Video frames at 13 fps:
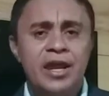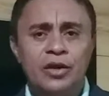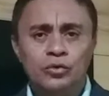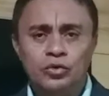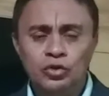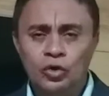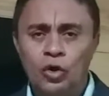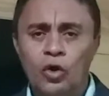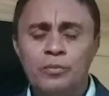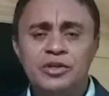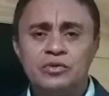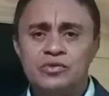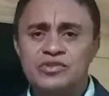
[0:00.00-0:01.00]
Em
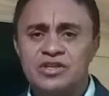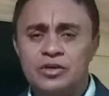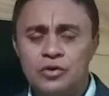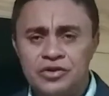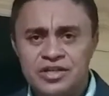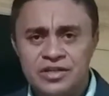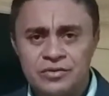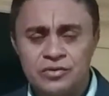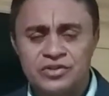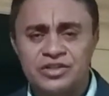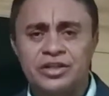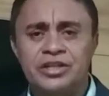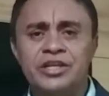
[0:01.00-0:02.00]
nome do Senhor
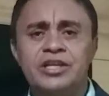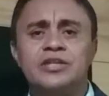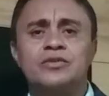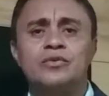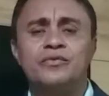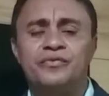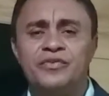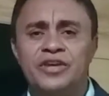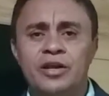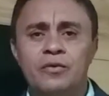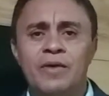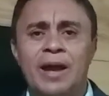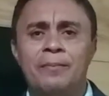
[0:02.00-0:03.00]
Jesus Cristo,
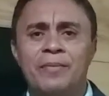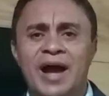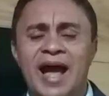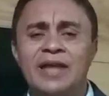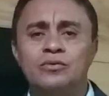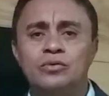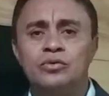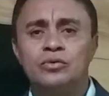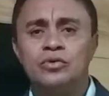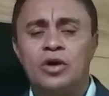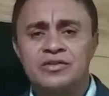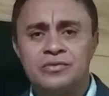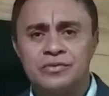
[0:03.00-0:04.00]
Filho amado do
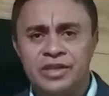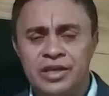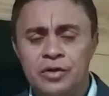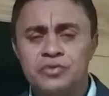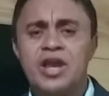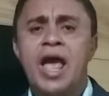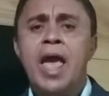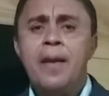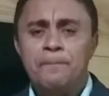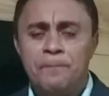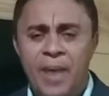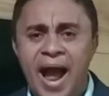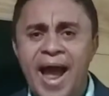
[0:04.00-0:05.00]
nosso Deus,
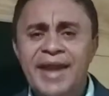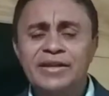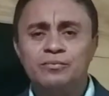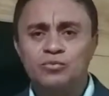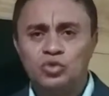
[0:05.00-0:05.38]
Pai